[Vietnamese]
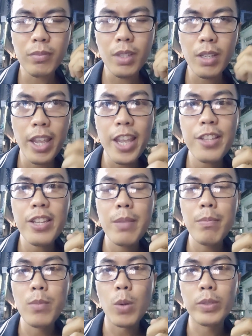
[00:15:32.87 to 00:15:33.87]

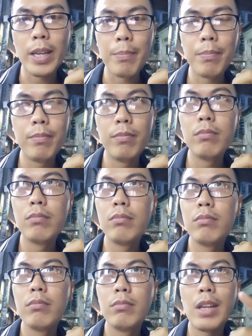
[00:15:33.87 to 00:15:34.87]
eSIM một trăm
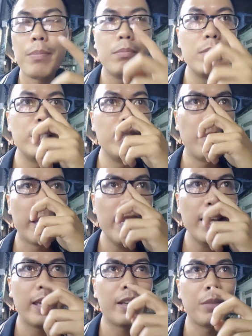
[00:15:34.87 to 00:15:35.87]
năm mươi mấy
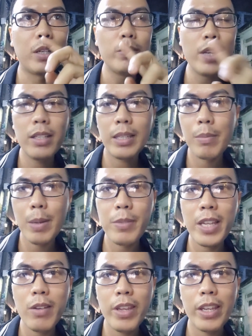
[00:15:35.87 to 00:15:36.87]
ngàn, mình không nhớ, một trăm năm mươi
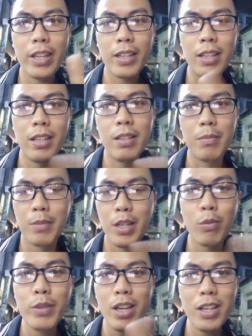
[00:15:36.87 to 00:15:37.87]
sáu ngàn à, mình
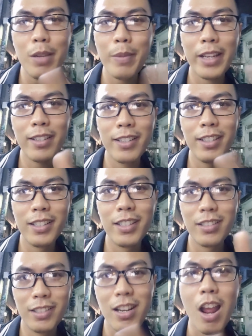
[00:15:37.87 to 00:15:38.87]
không nhớ, các bạn
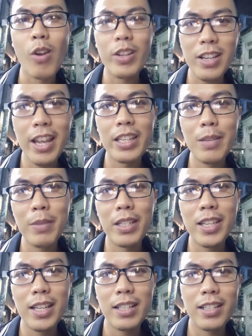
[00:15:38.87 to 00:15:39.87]
hỏi cửa hàng giúp mình
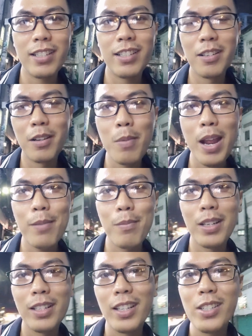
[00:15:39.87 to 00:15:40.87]
nha, à, đừng có bắt
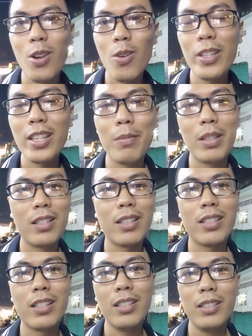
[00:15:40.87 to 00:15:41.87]
mình cái số này nha, mình thật
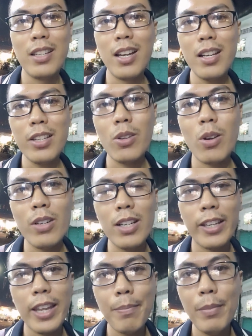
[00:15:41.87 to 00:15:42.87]
sự nhớ cái số rất là
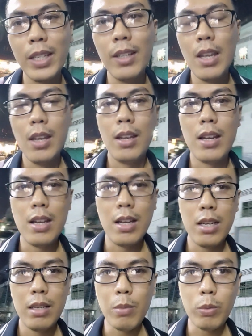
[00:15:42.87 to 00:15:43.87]
kém. à,
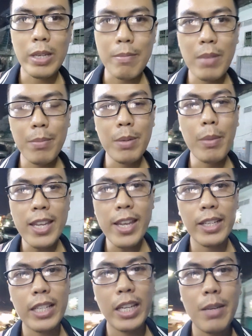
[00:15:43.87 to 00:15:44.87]
một trăm năm mươi mấy
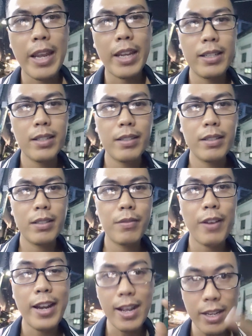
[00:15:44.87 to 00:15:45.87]
ngàn thì các bạn
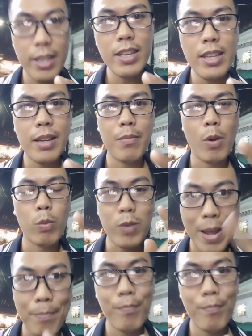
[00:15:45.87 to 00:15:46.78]
phải đăng ký nha, một năm